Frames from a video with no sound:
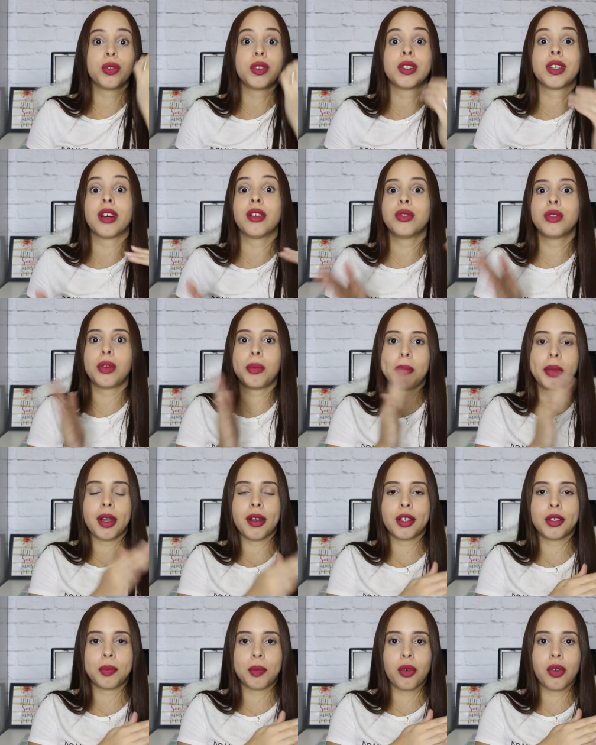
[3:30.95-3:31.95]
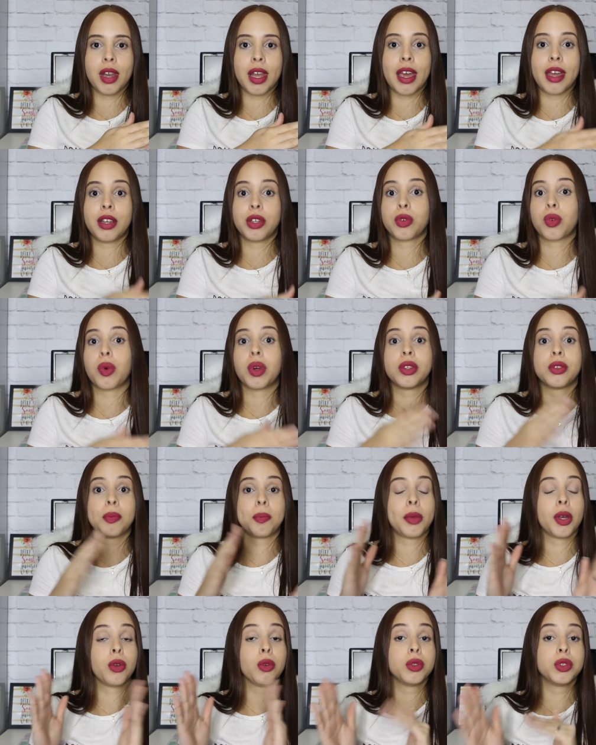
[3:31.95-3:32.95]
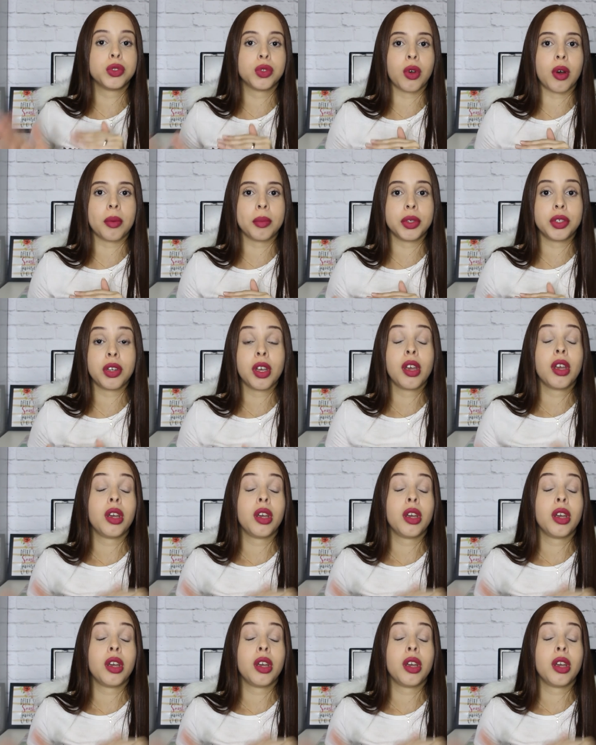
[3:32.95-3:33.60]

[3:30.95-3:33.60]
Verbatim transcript: tanto pelas mulheres quanto pelos homens,